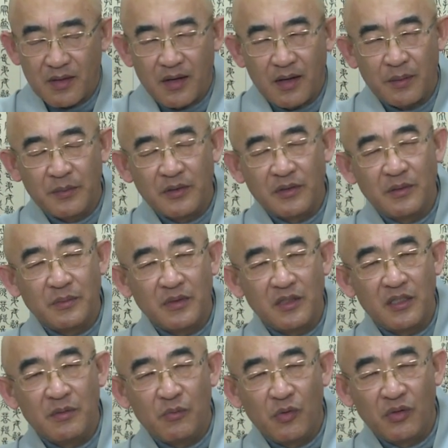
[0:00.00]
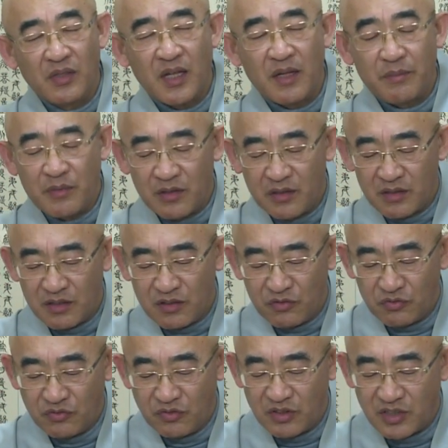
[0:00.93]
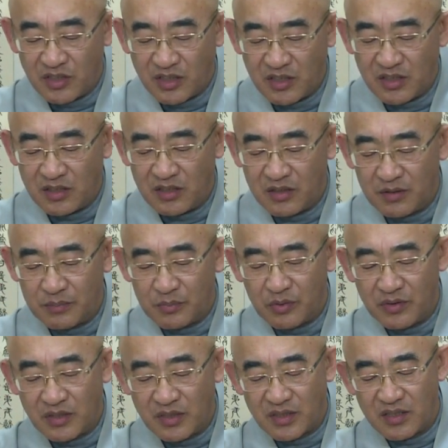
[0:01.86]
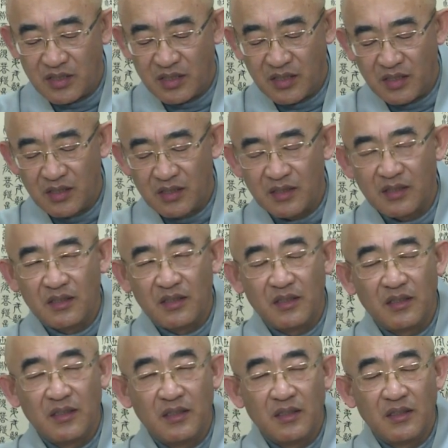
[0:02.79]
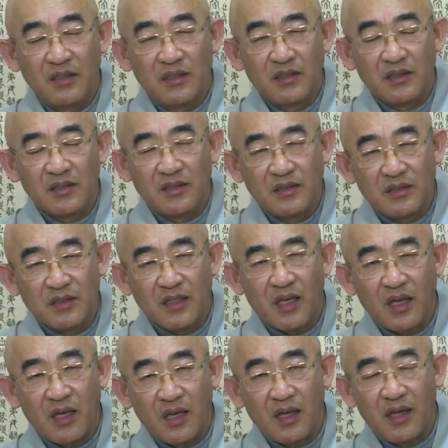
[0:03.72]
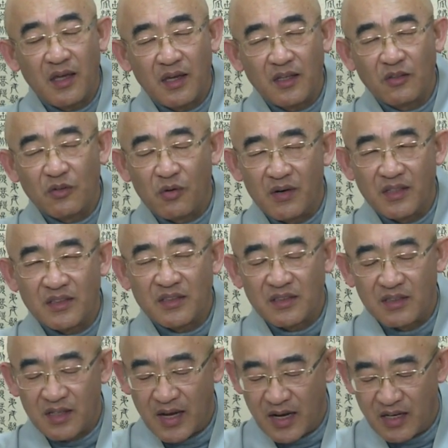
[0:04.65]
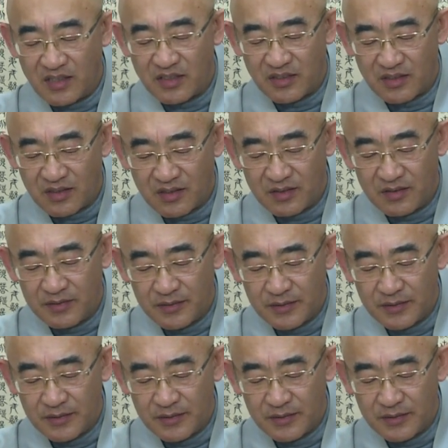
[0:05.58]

아버님은 이 못난 며느리 눈치 보이시니 그렇게 행동하시는 거 알지요?